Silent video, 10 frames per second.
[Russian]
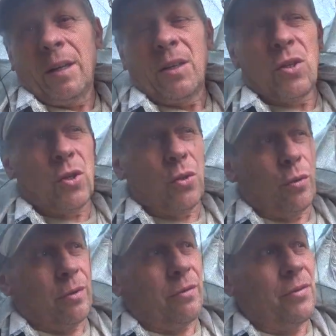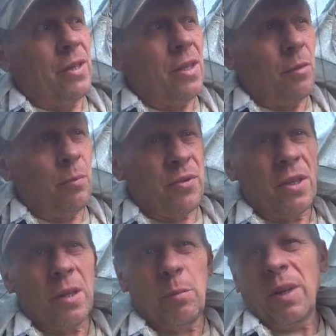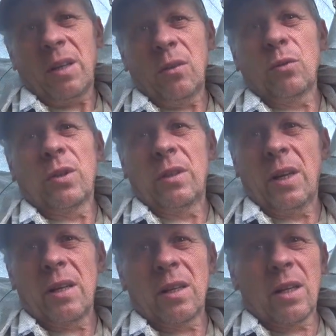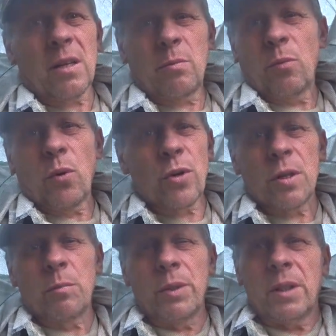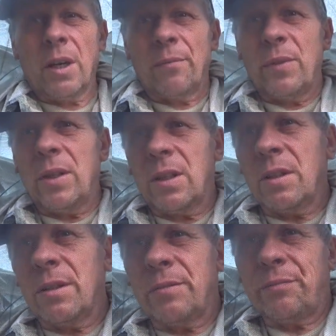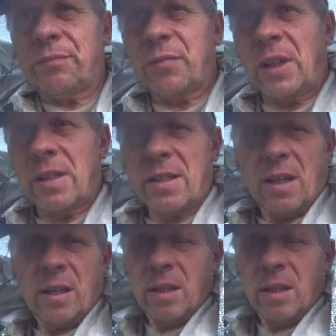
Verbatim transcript: еще в сентябре, ну и третий раз, может быть, там где-то в конце